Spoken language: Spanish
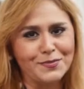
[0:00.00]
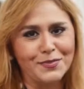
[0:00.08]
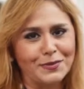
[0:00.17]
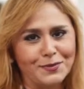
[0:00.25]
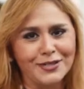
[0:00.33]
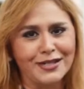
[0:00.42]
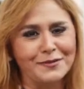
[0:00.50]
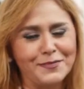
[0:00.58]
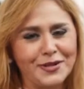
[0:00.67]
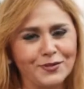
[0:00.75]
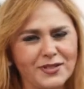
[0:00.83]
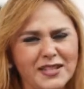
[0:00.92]
que podemos tener
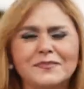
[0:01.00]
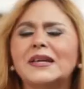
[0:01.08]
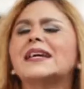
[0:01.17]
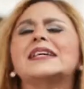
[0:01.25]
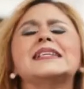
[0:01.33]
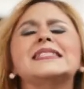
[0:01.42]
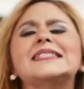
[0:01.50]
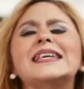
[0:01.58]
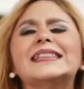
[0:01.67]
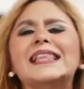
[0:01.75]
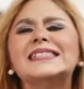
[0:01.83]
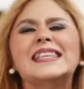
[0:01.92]
para usted.
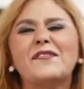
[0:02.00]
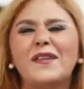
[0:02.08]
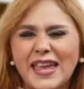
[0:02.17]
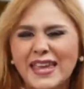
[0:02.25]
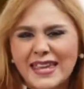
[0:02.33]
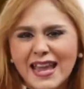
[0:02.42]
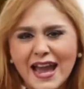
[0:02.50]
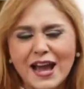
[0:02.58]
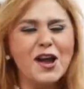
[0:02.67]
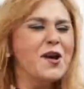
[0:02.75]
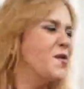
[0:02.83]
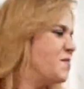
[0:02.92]
Siéntase bella,
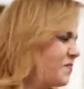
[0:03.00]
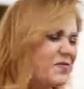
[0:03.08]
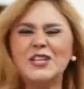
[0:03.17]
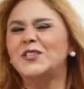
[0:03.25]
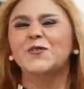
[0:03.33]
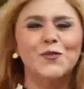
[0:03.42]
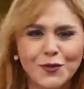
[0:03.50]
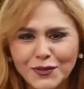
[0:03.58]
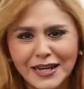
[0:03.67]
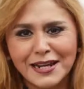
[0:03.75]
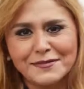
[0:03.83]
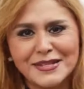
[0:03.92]

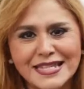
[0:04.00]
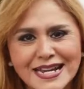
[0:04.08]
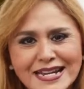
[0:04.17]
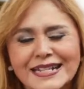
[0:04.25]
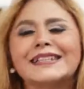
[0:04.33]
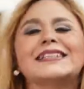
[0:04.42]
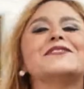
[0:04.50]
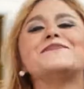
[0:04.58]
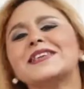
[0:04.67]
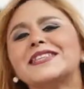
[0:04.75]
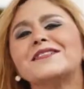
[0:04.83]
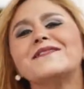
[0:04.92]
disfrute la vida,
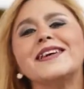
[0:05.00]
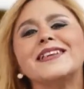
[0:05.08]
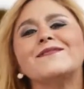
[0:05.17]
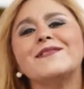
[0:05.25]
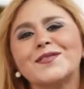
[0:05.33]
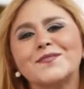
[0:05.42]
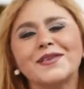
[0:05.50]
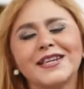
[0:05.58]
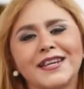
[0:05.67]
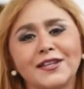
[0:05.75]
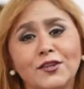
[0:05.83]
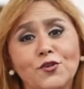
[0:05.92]
despierta Valle, lo
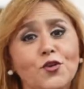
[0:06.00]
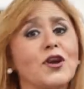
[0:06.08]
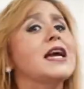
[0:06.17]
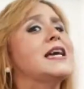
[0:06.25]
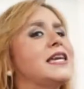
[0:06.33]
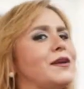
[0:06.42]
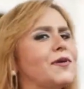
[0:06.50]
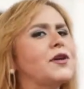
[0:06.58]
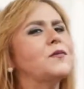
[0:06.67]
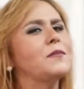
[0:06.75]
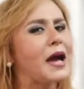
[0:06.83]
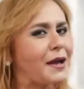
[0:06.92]
acompañará en todo. Y
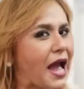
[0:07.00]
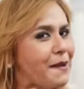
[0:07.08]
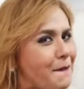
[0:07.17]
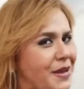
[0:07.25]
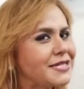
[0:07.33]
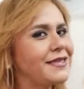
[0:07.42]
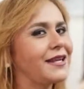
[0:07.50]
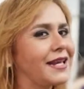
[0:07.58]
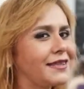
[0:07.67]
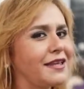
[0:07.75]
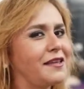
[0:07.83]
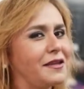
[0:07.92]
bueno, más
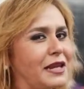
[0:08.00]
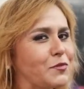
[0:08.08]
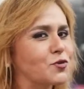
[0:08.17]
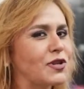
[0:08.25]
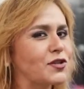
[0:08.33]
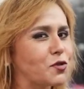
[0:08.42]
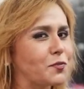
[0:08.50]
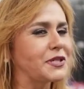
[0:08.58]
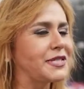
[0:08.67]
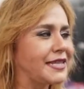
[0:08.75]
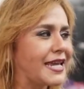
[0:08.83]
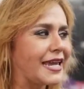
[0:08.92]
adelante le diremos una
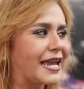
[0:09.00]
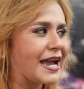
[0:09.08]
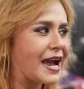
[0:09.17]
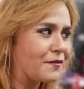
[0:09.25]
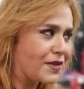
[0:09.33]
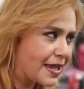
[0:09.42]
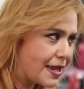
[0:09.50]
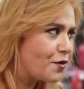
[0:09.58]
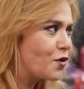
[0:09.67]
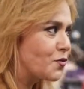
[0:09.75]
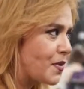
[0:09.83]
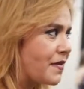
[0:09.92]
sorpresita que Javier
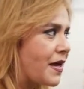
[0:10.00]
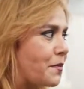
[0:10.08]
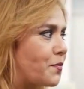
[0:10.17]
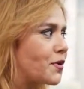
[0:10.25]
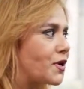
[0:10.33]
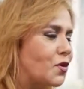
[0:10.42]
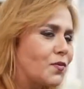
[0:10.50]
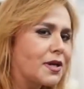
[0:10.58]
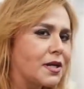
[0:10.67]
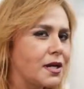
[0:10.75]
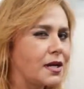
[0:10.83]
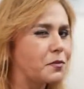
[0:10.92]
nos va a dar porque nos va a
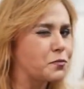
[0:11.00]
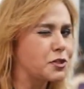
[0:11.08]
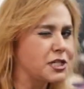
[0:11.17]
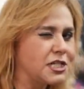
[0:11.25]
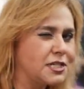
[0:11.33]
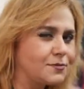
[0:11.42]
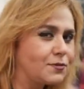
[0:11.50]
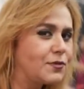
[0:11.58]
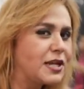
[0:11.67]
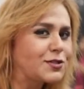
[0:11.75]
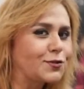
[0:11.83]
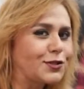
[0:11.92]
regalar por ahí
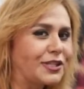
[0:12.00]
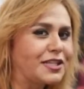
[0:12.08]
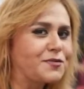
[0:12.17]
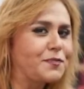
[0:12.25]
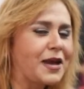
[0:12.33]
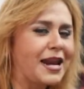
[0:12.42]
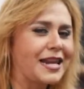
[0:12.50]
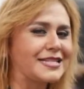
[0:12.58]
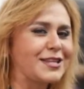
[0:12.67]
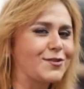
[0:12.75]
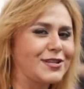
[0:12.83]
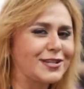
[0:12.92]
unas cositas para las
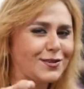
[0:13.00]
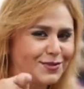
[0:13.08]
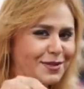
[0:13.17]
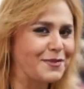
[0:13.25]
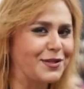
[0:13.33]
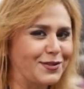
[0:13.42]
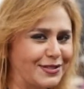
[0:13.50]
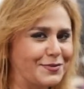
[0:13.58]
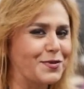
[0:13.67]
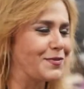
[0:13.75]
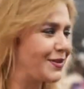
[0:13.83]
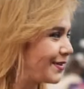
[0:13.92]
señoras que nos están viendo en este
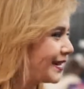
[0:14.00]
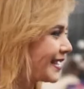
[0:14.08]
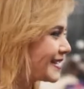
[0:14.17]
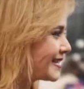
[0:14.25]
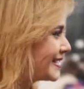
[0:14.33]
momento en la casa.